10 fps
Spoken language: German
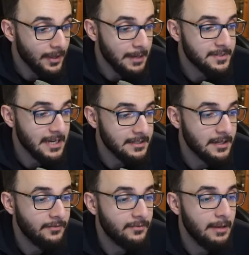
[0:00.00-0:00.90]

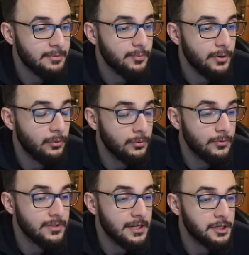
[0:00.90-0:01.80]
S-Kraft Lapswell holt
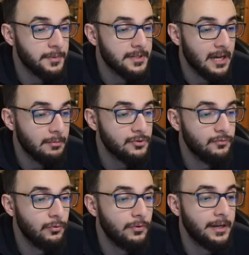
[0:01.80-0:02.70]
uns als
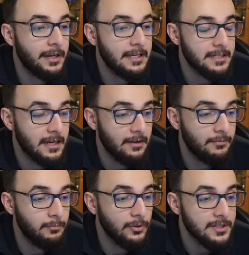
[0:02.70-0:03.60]
Spezialbeschwörung eine
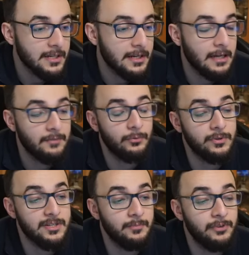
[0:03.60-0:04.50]
S-Kraft Monsterkarte von
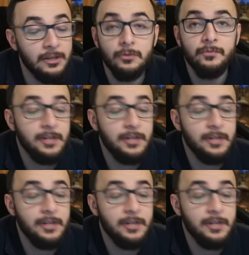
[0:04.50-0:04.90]
unserem Friedhof,